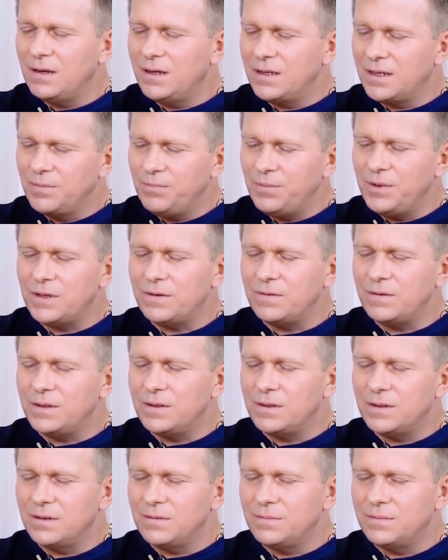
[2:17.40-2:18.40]
E
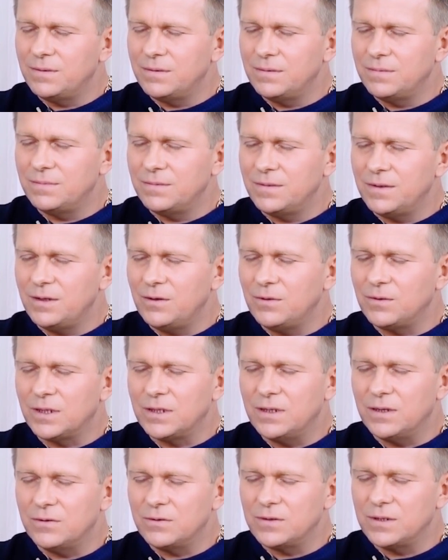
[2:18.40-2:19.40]
questa è la prima
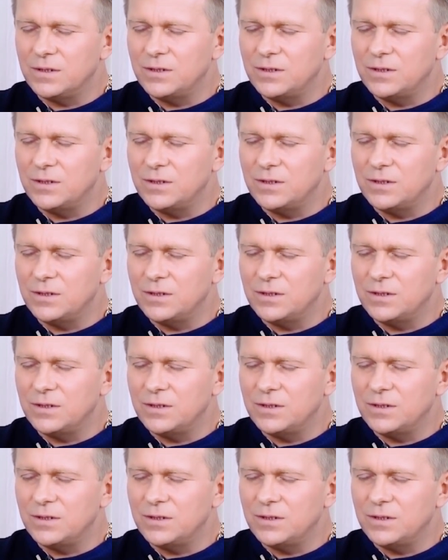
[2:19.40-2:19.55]
fase.